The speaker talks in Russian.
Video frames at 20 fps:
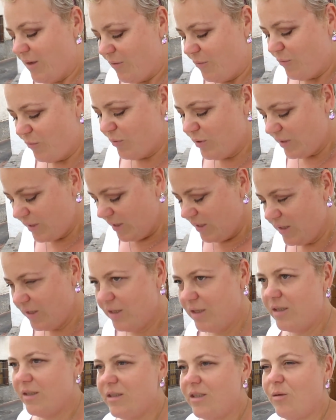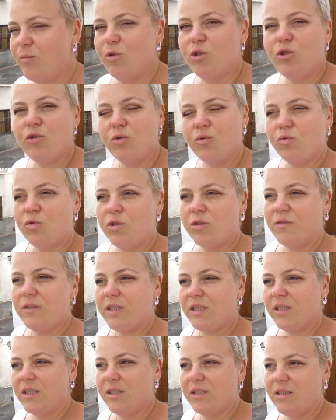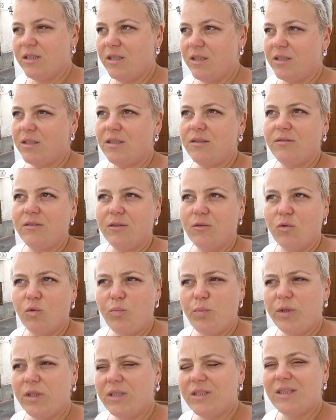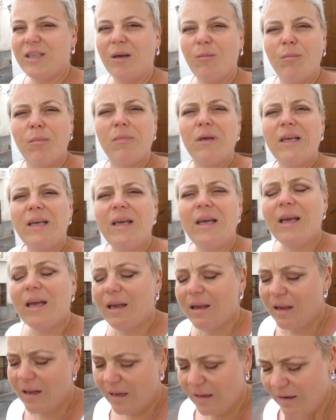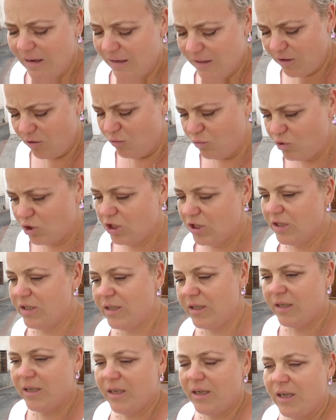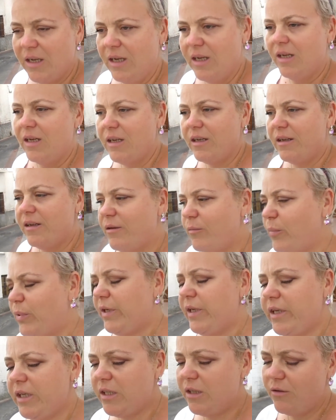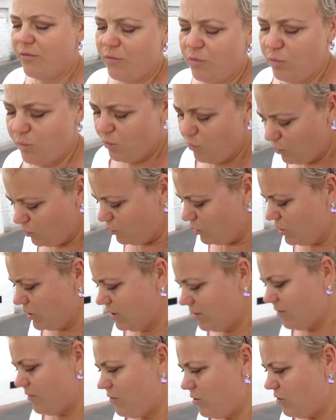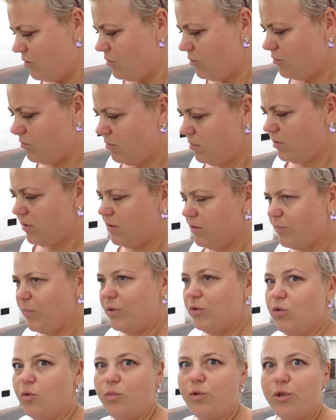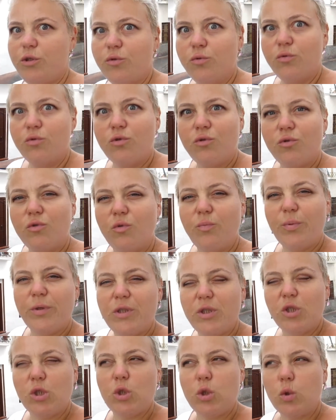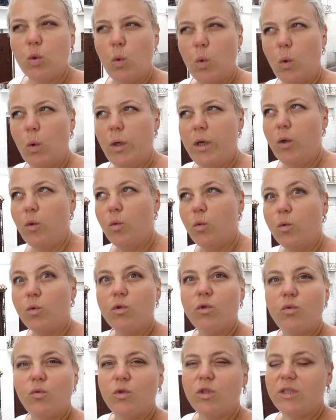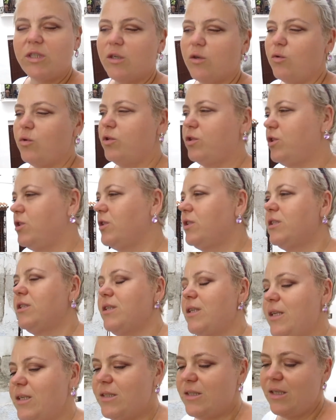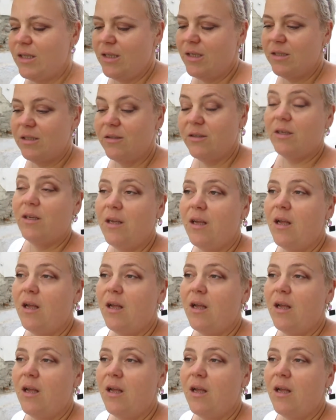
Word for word: Вот. Там еще нужно всякие средства купить, там гель для душа, э, бритву мужа. Потом еще нужно купить соль, уксус закончился для салата.